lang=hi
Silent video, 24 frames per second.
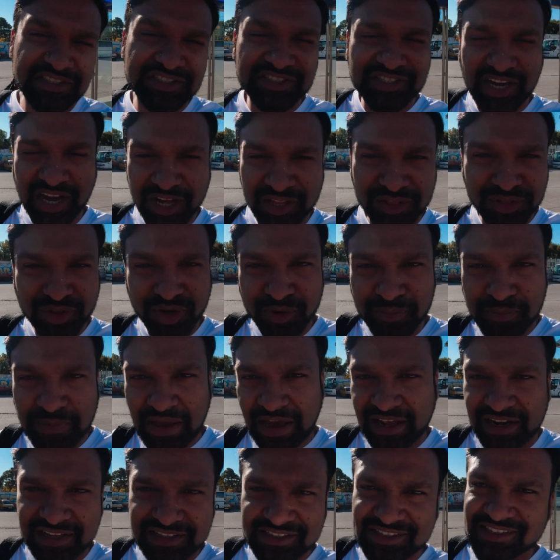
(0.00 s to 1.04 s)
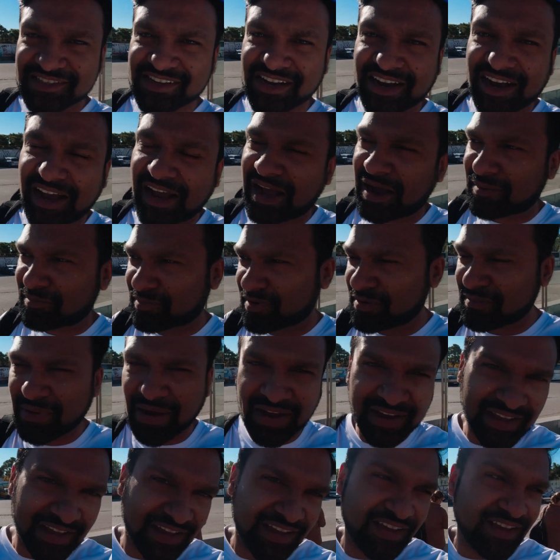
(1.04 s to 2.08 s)
ही शांत और प्यारी सी जगह है आपने
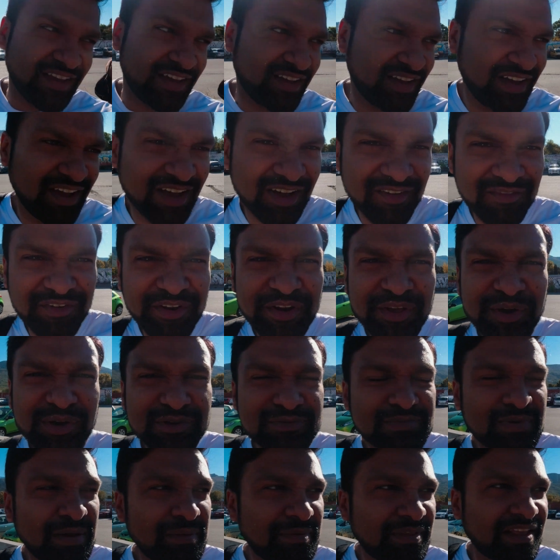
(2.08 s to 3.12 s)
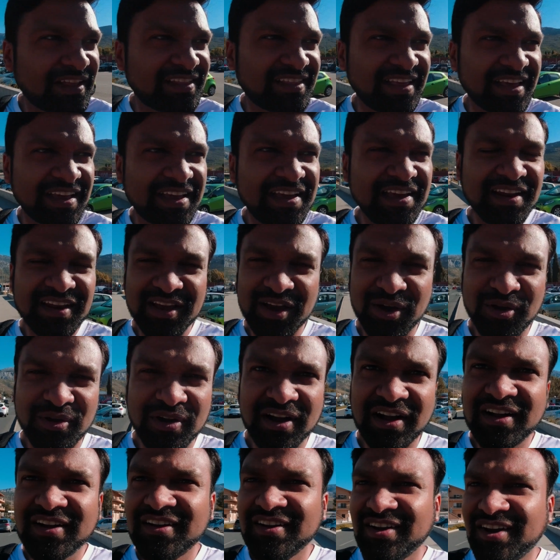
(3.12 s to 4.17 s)
बाकी वीडियोज़ में अभी तक देख ही लिया
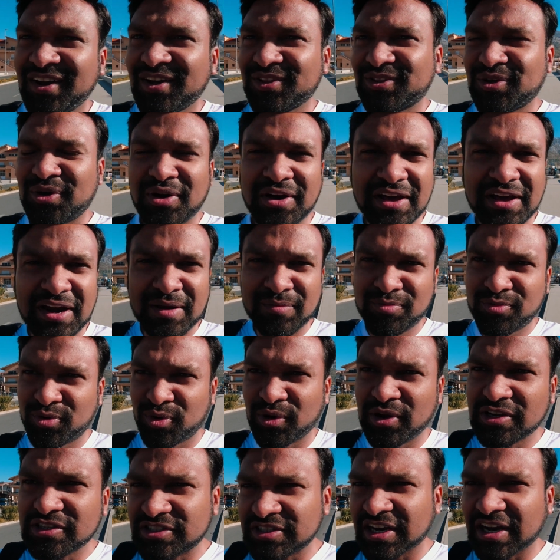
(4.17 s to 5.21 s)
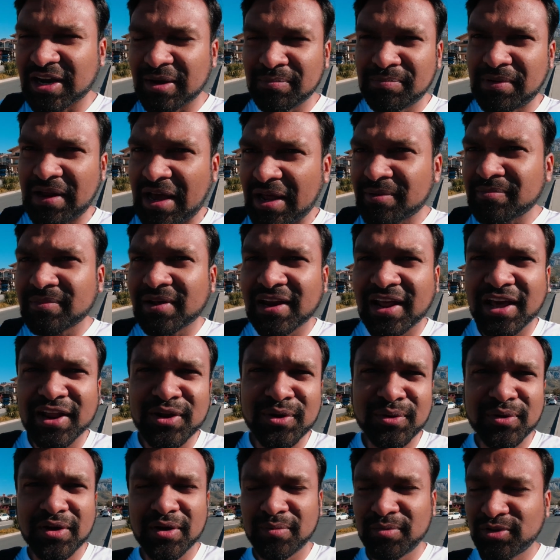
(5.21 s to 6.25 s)
होगा तो अगर आप क्रोएशिया का प्लान बना
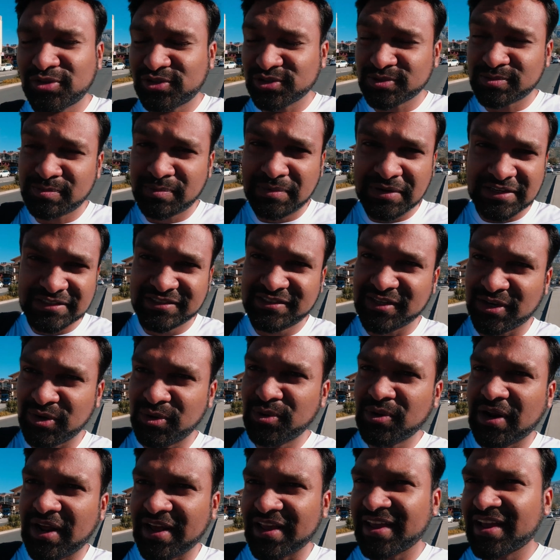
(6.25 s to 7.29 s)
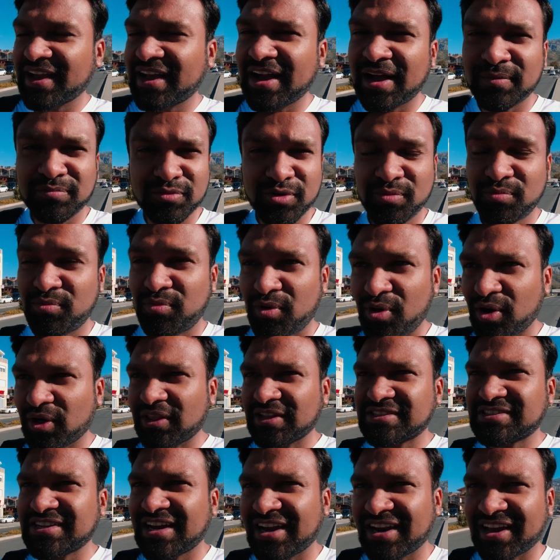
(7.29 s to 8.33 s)
रहे हो कभी तो स्प्लिट ज़रूर आइएगा आपको
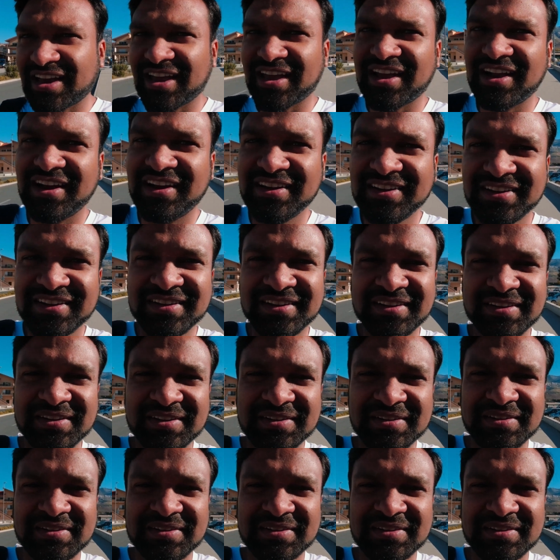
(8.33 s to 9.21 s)
बहुत अच्छा लगेगा और